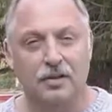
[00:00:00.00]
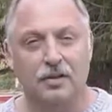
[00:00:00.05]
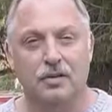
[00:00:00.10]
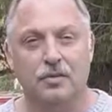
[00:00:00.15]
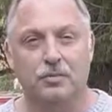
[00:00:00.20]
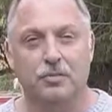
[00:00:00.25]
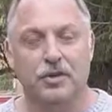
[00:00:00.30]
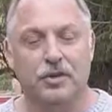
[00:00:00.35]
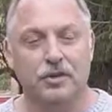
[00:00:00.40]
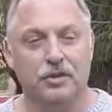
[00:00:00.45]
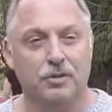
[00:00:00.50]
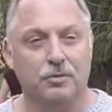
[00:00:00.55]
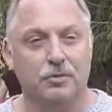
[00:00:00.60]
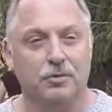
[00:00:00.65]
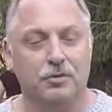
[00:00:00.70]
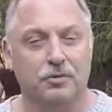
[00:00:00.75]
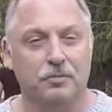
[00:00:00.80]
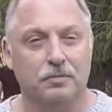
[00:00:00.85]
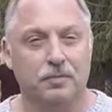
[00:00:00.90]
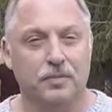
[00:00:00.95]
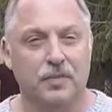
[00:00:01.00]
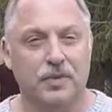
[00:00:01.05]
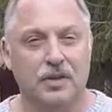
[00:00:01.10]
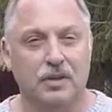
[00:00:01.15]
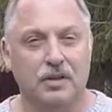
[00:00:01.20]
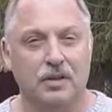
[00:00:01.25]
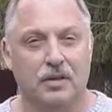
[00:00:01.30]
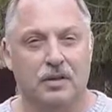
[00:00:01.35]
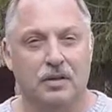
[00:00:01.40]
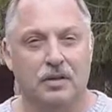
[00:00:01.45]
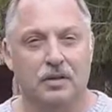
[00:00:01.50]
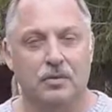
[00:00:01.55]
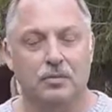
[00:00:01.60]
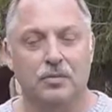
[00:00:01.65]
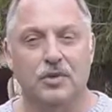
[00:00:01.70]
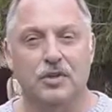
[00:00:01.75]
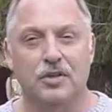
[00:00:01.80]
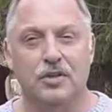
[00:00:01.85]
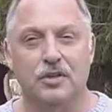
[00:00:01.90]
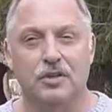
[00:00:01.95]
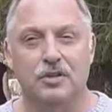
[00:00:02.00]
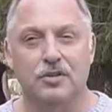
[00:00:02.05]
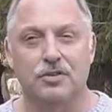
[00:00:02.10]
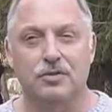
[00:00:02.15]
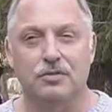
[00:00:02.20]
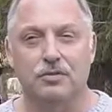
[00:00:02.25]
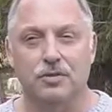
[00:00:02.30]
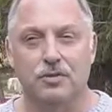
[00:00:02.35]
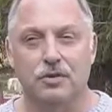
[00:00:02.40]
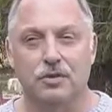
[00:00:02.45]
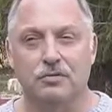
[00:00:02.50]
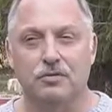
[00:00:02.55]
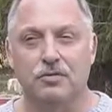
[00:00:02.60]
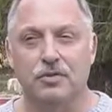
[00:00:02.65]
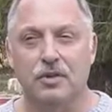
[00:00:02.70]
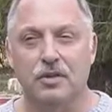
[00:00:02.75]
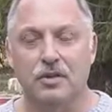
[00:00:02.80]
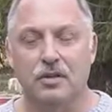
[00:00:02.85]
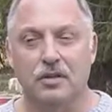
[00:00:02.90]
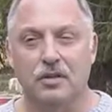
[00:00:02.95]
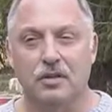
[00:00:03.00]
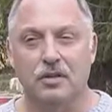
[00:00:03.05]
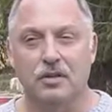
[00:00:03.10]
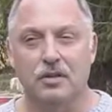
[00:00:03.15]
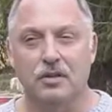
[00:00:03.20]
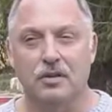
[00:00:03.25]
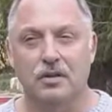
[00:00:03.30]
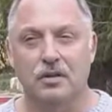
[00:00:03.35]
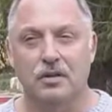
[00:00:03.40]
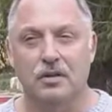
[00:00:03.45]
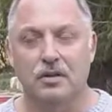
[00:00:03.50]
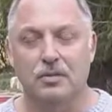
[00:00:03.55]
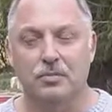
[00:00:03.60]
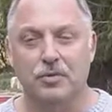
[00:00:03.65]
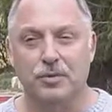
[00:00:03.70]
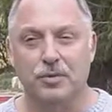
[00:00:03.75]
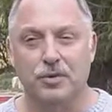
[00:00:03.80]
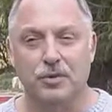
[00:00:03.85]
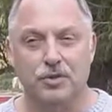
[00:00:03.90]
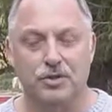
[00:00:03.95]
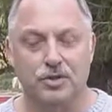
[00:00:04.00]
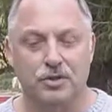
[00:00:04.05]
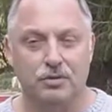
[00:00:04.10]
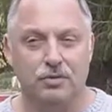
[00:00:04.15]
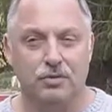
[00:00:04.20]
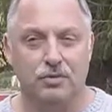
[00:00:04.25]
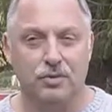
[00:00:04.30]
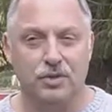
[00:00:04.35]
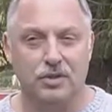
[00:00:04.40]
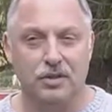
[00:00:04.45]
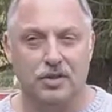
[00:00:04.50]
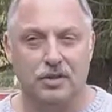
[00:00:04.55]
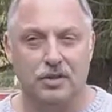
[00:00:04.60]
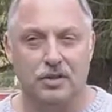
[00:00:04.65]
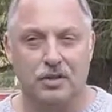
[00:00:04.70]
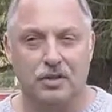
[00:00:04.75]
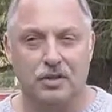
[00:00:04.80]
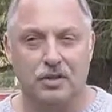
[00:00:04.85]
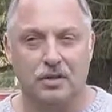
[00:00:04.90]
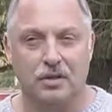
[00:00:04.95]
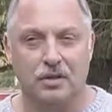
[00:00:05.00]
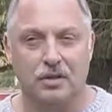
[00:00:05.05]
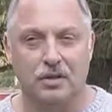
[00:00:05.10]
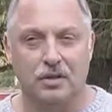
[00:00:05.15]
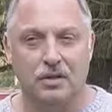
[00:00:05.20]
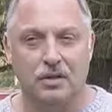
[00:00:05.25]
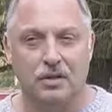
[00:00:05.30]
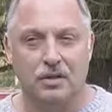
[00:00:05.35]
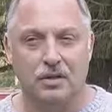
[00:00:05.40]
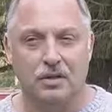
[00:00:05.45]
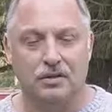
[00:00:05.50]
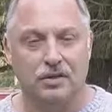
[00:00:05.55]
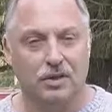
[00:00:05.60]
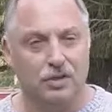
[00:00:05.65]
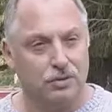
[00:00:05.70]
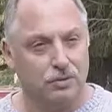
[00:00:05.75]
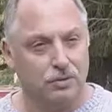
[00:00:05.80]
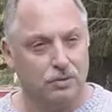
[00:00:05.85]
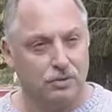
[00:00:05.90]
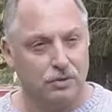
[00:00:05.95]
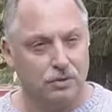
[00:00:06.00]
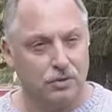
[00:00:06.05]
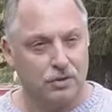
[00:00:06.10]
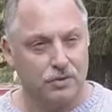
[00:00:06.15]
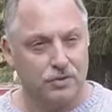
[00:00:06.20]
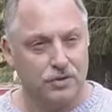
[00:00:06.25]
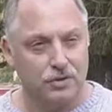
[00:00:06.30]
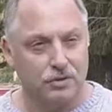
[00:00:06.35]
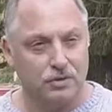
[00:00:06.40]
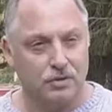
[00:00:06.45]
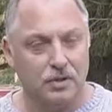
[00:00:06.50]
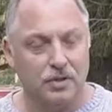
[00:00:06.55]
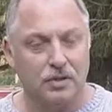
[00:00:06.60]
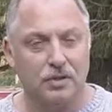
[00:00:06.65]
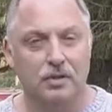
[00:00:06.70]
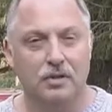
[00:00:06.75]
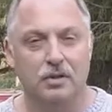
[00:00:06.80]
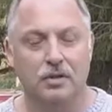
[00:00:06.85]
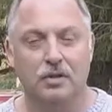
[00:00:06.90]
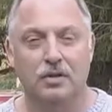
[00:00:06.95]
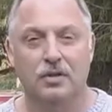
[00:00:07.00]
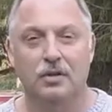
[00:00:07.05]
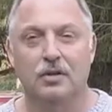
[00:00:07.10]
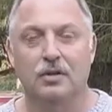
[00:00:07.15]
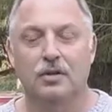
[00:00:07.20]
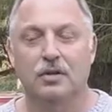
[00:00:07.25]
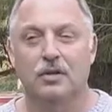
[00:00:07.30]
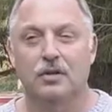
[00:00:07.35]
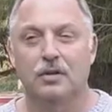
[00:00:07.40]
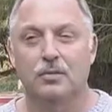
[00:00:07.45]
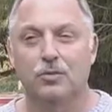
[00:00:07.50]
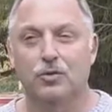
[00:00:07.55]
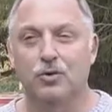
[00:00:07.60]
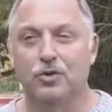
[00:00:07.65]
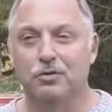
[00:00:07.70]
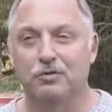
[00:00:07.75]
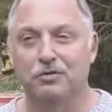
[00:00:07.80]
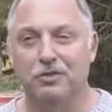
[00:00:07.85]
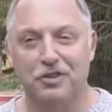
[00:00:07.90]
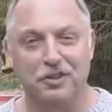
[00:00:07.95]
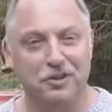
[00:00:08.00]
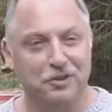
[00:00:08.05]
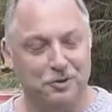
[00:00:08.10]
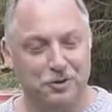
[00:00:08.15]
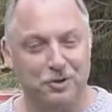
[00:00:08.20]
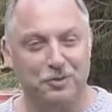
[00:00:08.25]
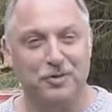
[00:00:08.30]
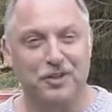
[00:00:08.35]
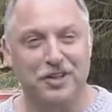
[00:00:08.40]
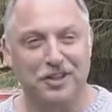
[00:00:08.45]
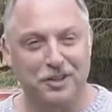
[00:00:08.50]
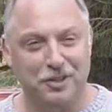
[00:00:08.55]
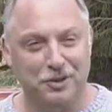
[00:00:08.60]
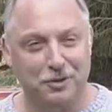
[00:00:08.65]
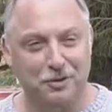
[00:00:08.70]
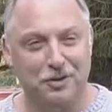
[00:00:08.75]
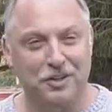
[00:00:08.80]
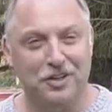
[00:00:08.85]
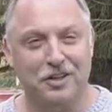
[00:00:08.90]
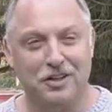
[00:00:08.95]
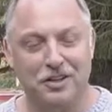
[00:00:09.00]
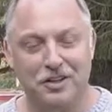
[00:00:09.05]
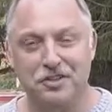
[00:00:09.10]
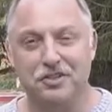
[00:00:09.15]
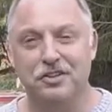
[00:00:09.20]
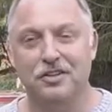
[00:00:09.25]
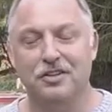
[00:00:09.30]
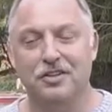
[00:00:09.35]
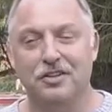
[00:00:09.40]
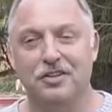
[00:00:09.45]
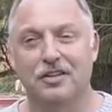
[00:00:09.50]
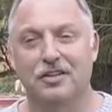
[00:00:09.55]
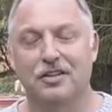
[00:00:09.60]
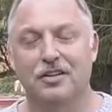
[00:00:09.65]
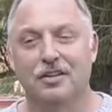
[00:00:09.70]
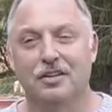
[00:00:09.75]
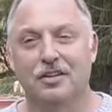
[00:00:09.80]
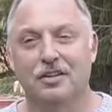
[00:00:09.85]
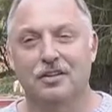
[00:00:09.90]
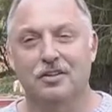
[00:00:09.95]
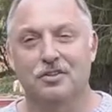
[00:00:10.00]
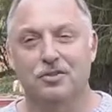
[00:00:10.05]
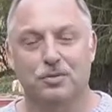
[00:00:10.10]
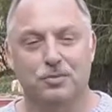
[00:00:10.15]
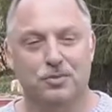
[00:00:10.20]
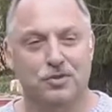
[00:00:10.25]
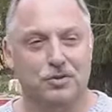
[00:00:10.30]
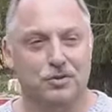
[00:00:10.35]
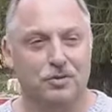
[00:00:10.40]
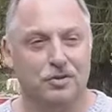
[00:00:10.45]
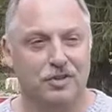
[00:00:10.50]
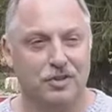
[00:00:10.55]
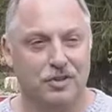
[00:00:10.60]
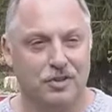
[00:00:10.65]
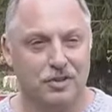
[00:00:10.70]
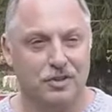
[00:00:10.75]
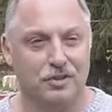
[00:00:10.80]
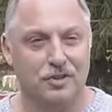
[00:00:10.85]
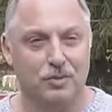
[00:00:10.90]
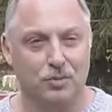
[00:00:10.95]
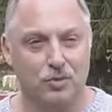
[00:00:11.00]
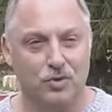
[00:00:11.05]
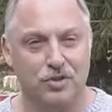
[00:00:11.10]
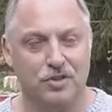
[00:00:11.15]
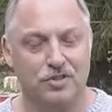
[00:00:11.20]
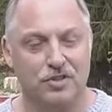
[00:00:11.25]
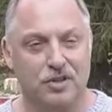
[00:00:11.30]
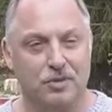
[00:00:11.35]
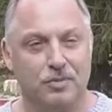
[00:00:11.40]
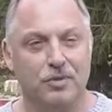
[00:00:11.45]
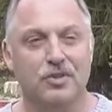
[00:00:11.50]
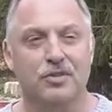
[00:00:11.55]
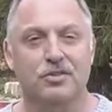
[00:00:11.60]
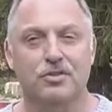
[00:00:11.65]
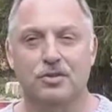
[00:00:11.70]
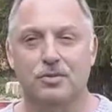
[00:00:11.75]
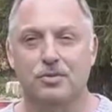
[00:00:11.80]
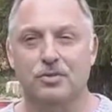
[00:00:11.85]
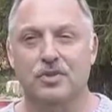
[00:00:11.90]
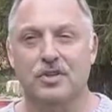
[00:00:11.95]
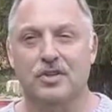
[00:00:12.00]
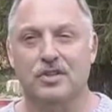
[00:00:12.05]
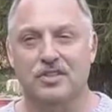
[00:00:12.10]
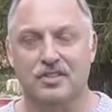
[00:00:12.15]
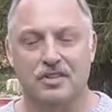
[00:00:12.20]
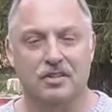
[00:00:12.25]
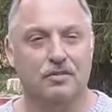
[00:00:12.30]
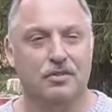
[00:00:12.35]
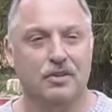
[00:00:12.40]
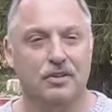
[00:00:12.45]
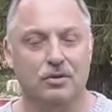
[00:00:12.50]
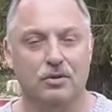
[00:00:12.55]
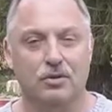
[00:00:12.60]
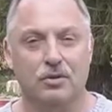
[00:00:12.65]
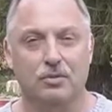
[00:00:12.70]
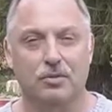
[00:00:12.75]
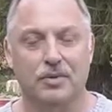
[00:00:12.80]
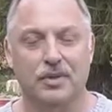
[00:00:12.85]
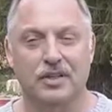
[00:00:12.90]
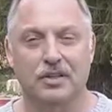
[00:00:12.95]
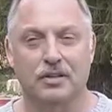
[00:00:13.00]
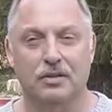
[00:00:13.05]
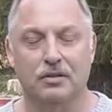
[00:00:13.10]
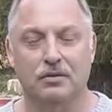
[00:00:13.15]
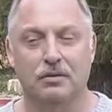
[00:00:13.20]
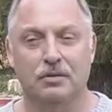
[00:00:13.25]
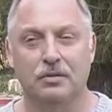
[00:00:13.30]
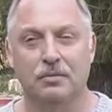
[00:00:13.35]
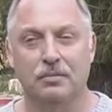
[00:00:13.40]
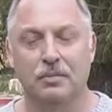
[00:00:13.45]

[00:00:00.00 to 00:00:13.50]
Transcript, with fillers: Поэтому мы сегодня ввели по поручению губернатора третий урок в школе, будем вводить нормы ГТО, как раньше, чтобы школьники немножко стремились к чему-то, сдавали нормы ГТО.